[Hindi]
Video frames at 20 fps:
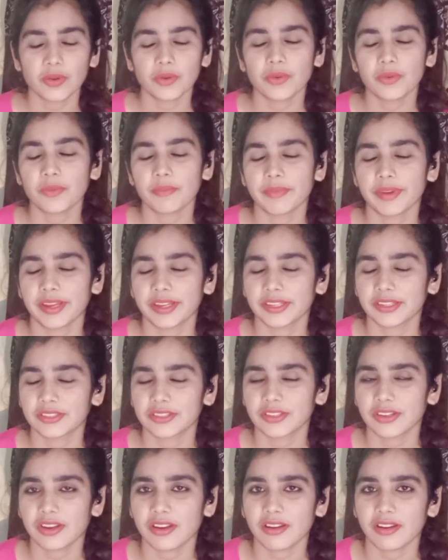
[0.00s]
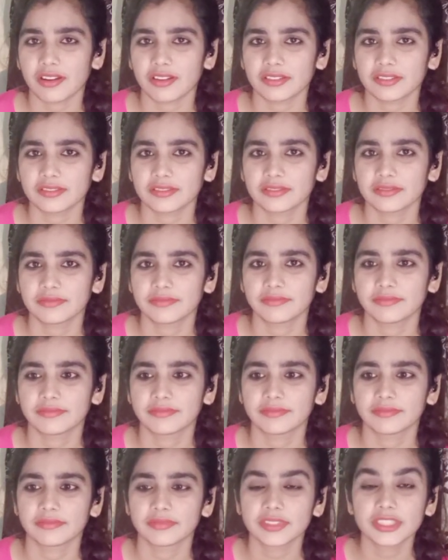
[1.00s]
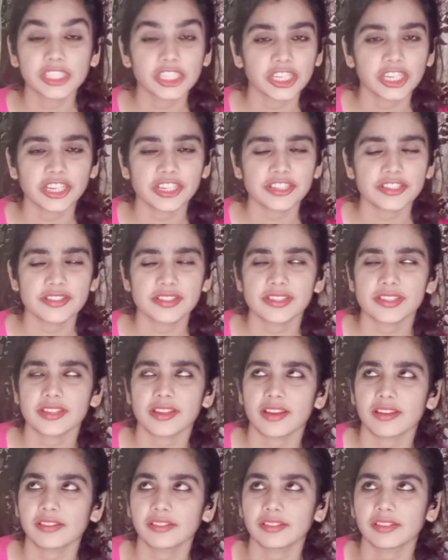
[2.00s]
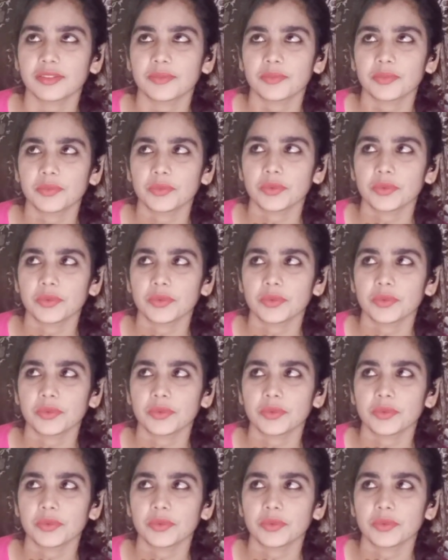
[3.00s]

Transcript: ओ माय गॉड ट्रिगर इंसान का